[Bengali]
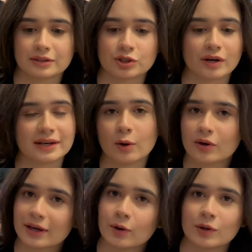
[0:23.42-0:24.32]
শটটা
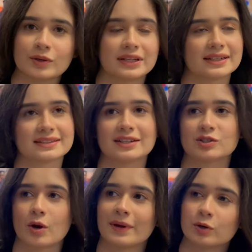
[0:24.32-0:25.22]
ওকে হলো ডিরেক্টরে
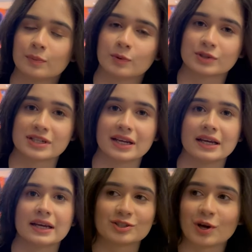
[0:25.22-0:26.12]
সবাই খুব খুশি
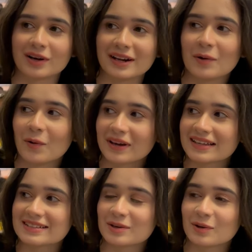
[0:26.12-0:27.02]
শটটা ওকে
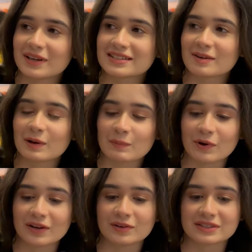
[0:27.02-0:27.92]
হয়ে যাওয়ার
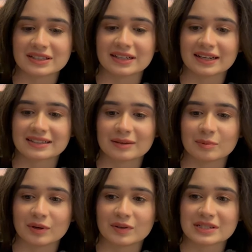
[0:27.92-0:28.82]
পরে হচ্ছে ডিরেক্টর
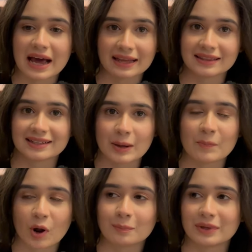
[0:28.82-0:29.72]
বলল যে হাতে একটা
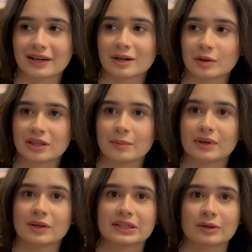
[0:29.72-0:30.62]
প্রপ থাকার কথা
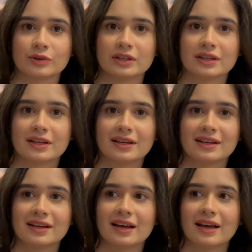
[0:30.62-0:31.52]
বলে ওইটা কই
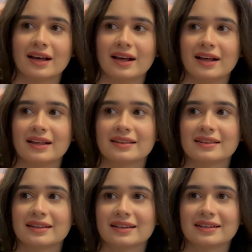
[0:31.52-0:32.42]
অ্যান্ড
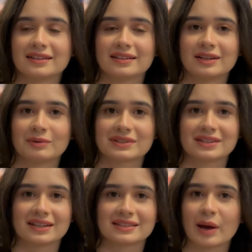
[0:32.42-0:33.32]
দেন হি ওয়াজ
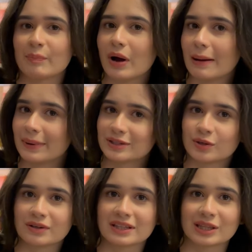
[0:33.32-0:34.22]
লাইক যে আপু আবার
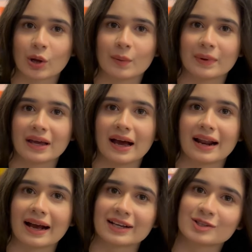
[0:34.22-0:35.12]
শট দিতে হবে আর
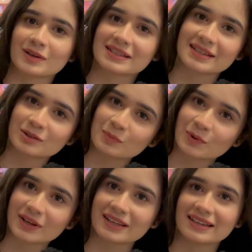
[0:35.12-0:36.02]
আগের শটে যেহেতু
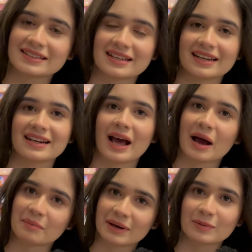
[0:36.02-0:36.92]
পড়ে গিয়েছিলেন
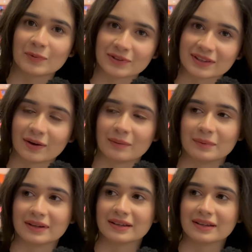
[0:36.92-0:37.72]
আবারও পড়তে হবে